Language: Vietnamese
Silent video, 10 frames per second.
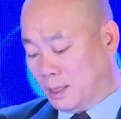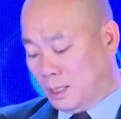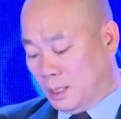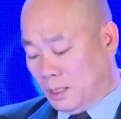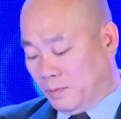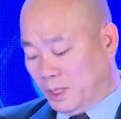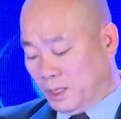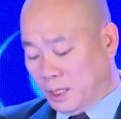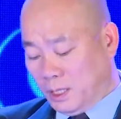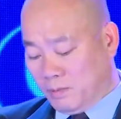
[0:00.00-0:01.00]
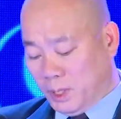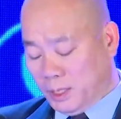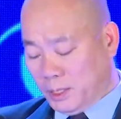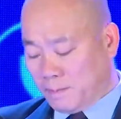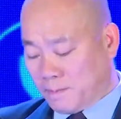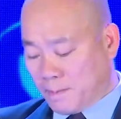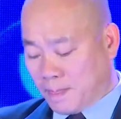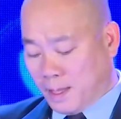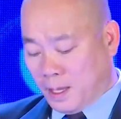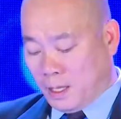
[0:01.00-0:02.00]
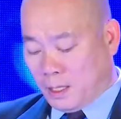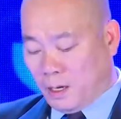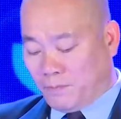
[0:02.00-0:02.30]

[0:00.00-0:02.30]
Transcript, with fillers: cho biết, Cục Xúc tiến Thương mại đã phối hợp